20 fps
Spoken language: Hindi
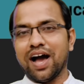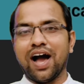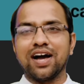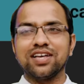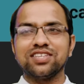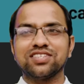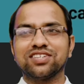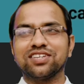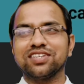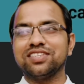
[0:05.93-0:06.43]

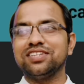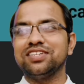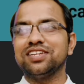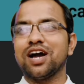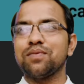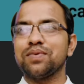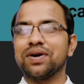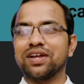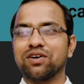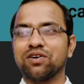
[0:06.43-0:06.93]
आज के दिन
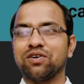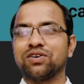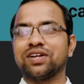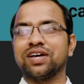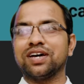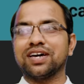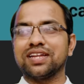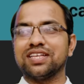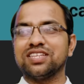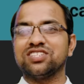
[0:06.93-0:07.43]
हमारा
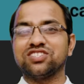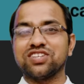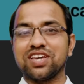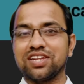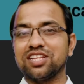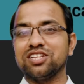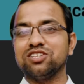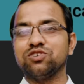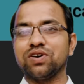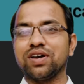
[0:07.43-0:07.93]
खट्ठा क्लास
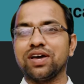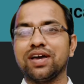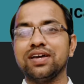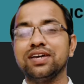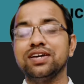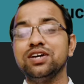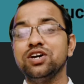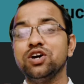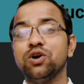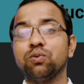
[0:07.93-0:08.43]
चैनल जो
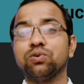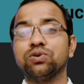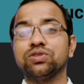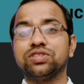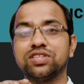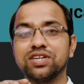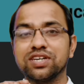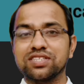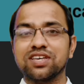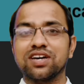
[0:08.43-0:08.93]
है वो
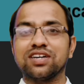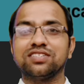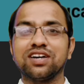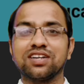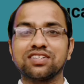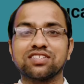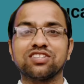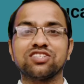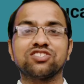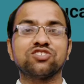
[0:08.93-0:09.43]
दस
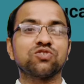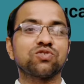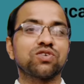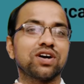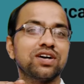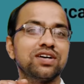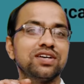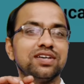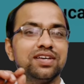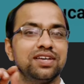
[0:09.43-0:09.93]
हज़ार सदस्यों
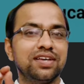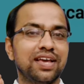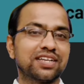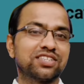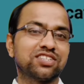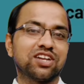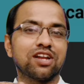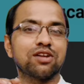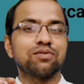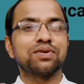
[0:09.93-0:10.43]
का
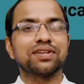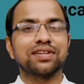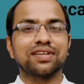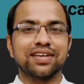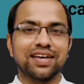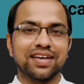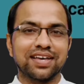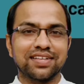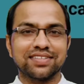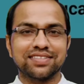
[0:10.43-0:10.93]
एक चैनल बन
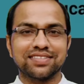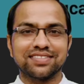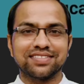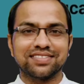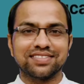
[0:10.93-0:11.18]
गया है